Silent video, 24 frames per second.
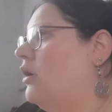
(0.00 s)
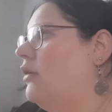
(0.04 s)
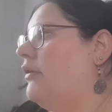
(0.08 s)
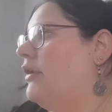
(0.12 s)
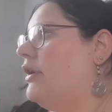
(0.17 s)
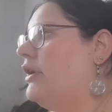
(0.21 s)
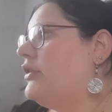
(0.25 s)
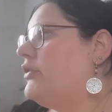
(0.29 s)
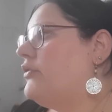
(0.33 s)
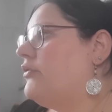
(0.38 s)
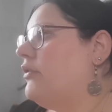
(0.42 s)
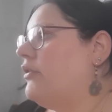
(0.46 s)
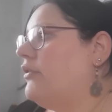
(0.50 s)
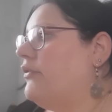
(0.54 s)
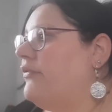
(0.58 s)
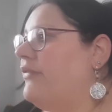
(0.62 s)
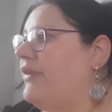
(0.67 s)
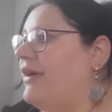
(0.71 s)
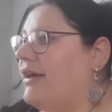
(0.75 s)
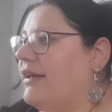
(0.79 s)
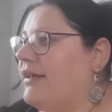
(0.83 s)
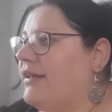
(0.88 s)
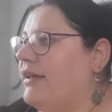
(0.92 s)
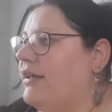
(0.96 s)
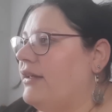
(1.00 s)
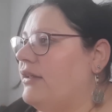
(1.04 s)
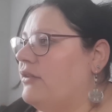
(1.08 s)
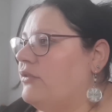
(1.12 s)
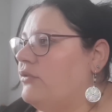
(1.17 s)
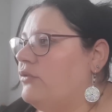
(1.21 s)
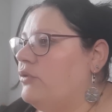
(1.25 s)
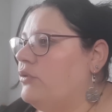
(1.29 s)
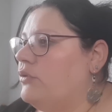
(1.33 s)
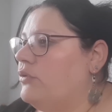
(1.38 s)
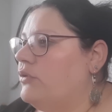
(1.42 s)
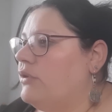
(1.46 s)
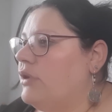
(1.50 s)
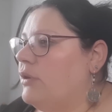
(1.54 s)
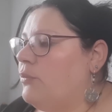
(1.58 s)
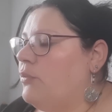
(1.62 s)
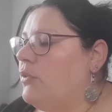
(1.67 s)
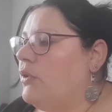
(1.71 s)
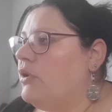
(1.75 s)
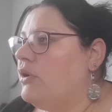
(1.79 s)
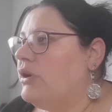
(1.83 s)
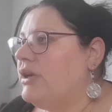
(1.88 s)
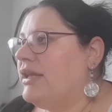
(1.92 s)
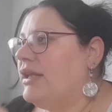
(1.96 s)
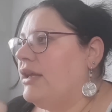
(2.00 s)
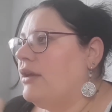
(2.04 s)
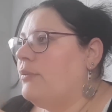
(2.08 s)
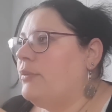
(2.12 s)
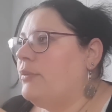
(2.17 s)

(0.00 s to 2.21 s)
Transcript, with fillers: Alors là, je vais en faire 4, 2 d'abord et